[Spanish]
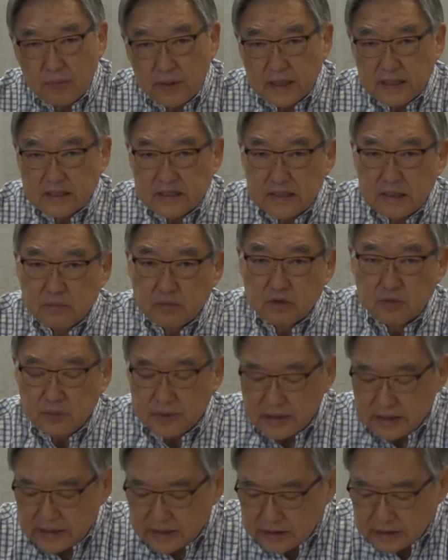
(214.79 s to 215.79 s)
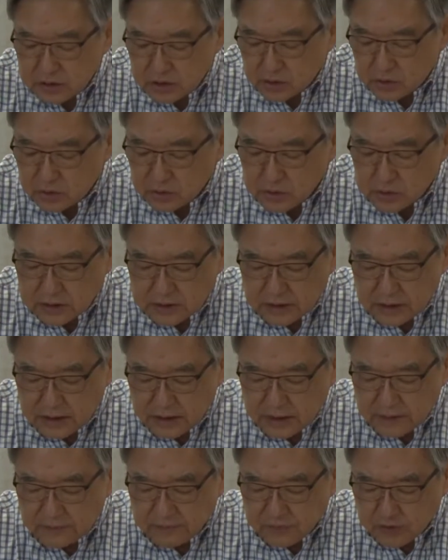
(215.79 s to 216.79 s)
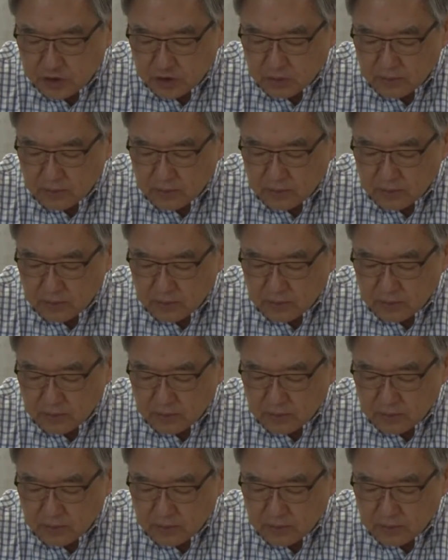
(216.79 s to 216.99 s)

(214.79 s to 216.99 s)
esta semana. El versículo 6 dice,